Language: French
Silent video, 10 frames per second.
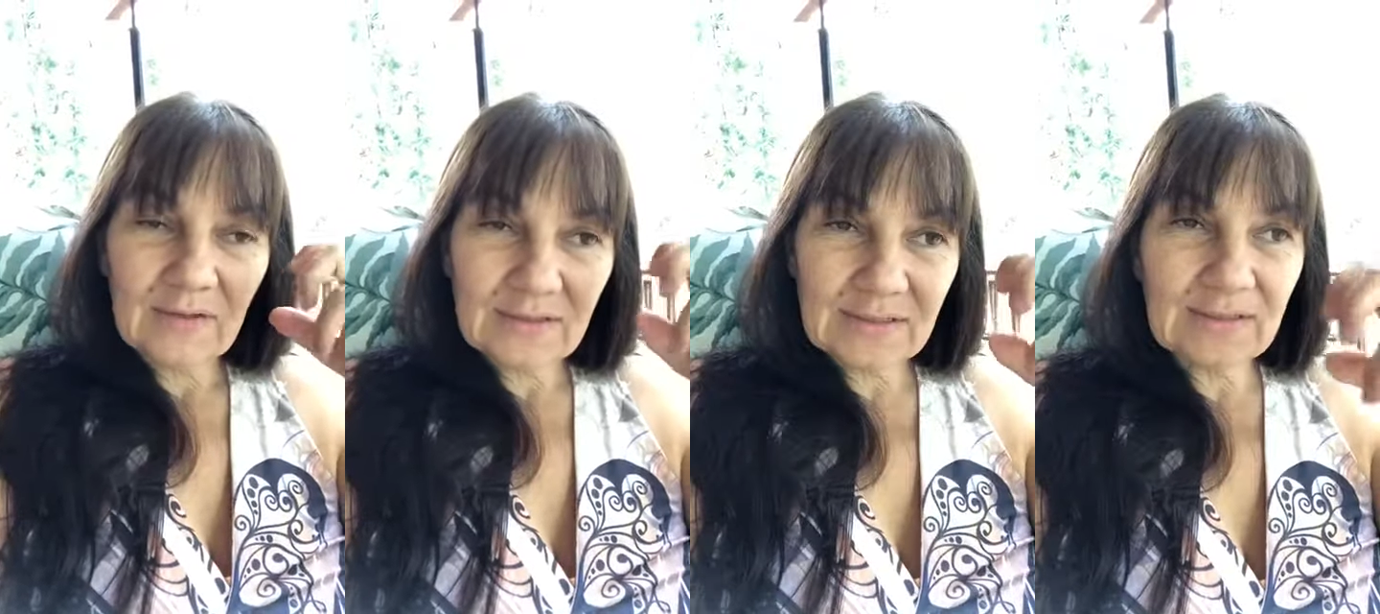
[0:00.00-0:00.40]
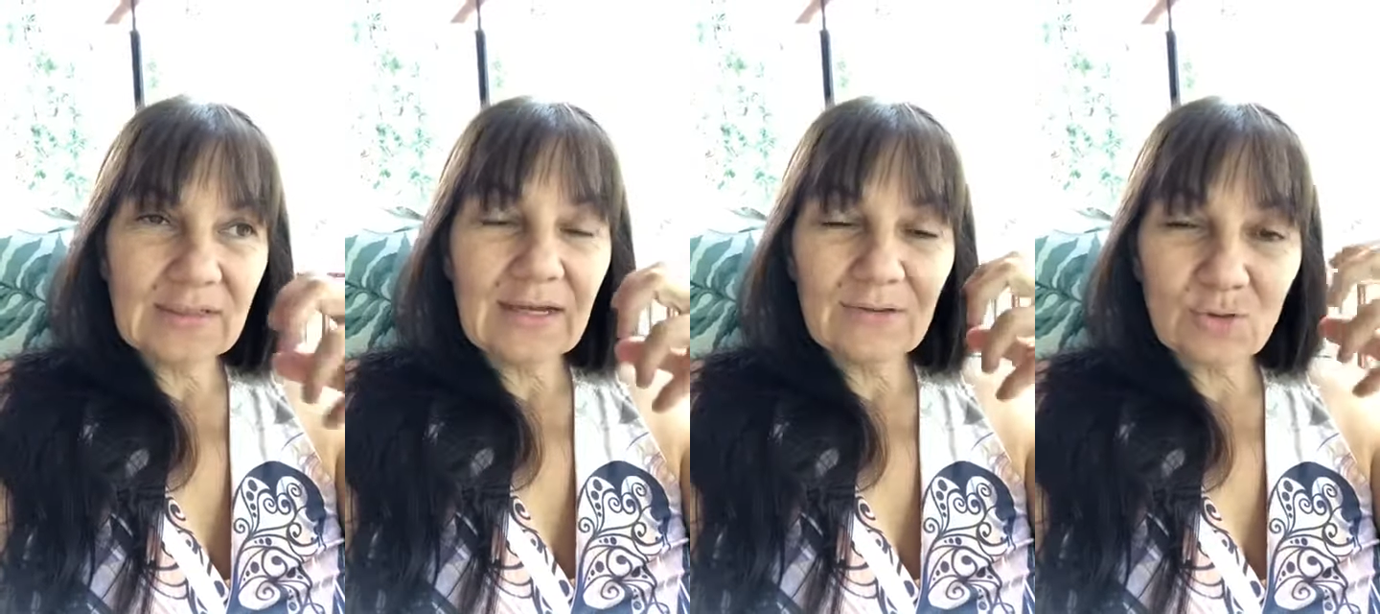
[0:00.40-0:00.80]
c'est
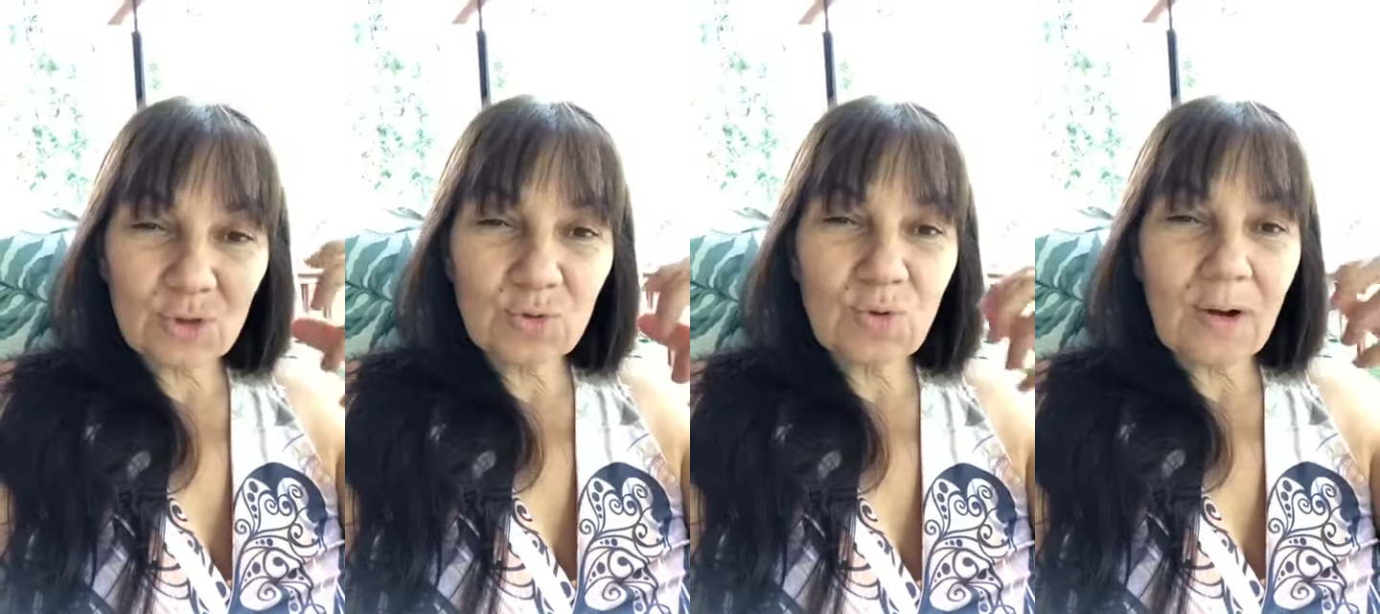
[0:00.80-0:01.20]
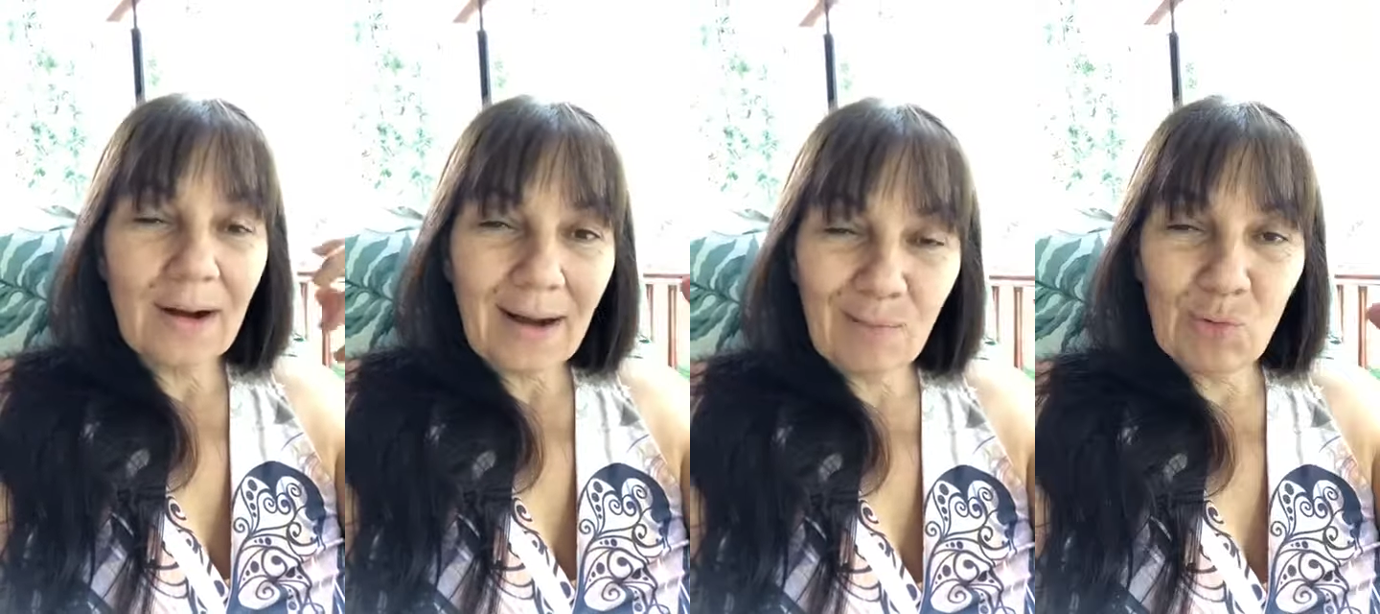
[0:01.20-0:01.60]
toujours
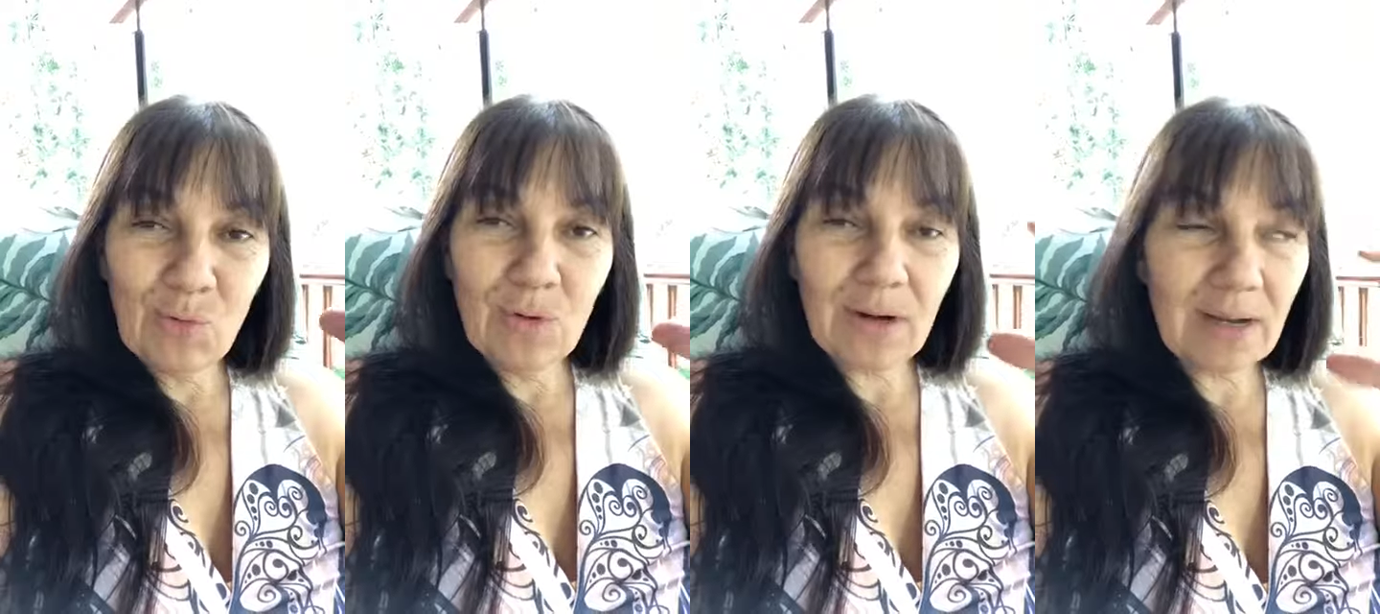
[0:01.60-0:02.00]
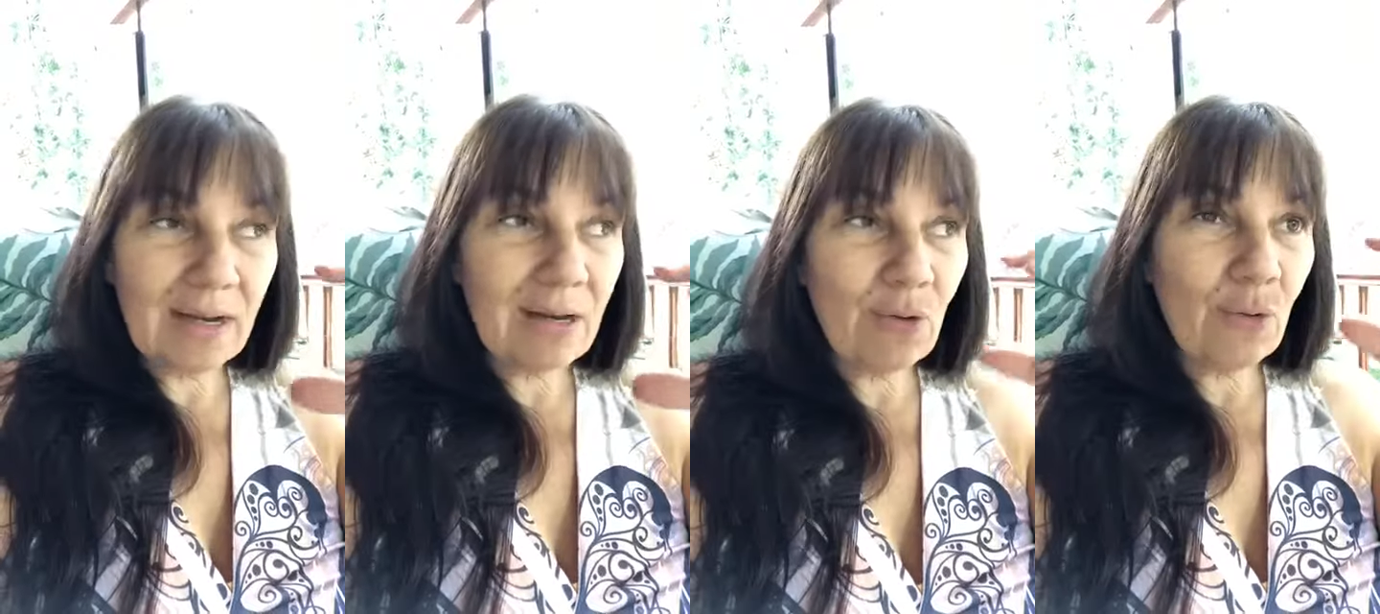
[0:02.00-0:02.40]
l'amour
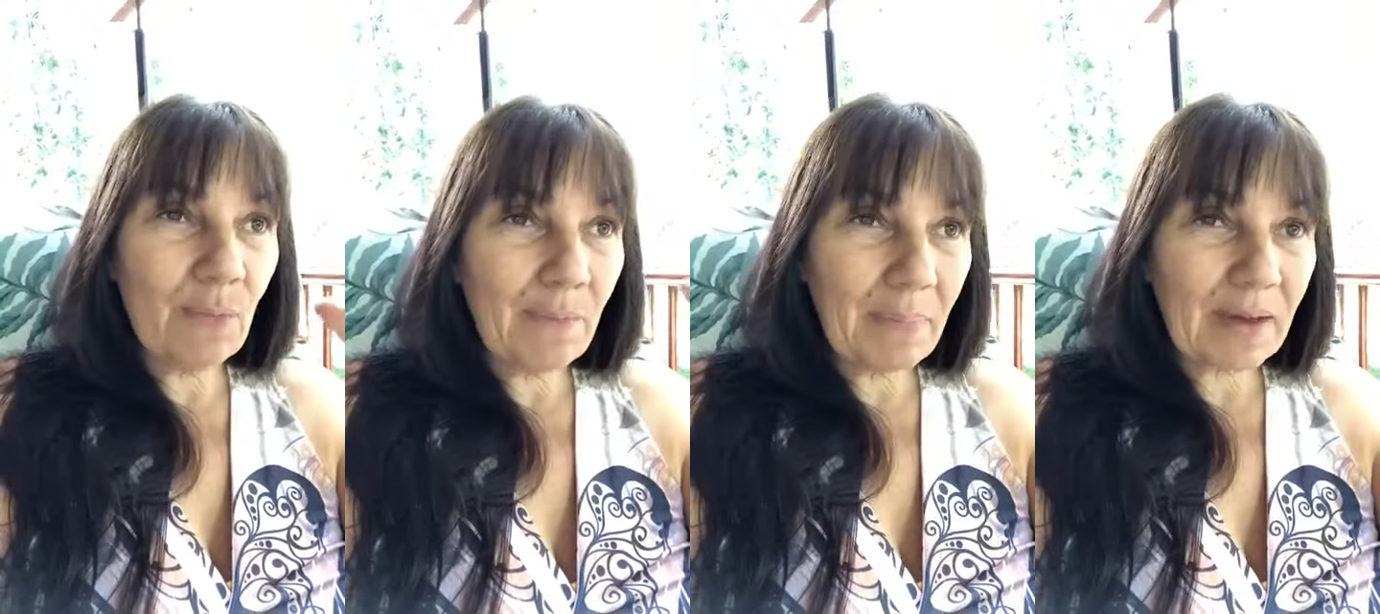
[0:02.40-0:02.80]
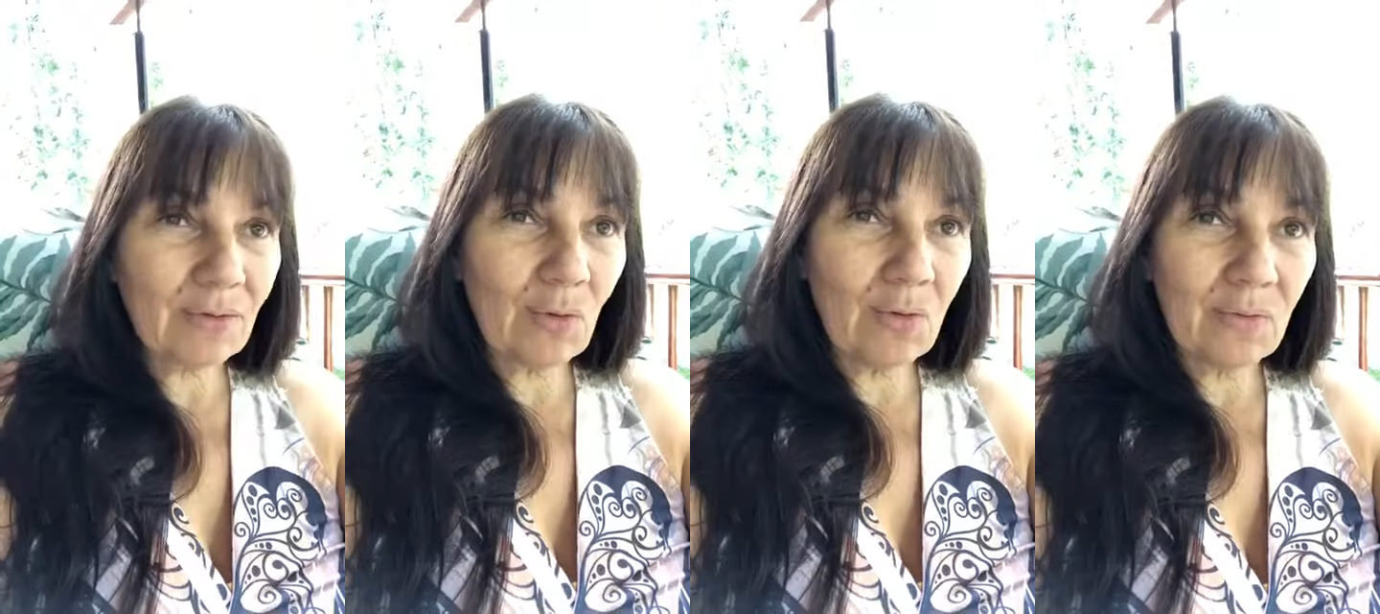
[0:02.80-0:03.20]
et le
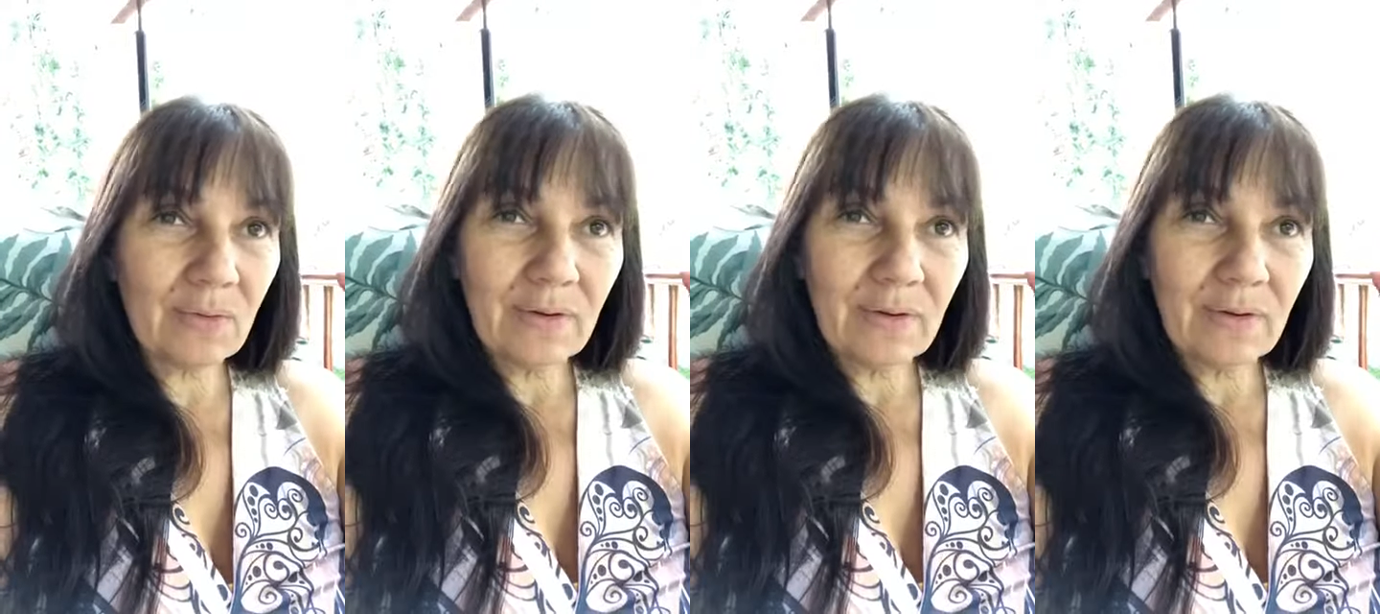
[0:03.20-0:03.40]
pardon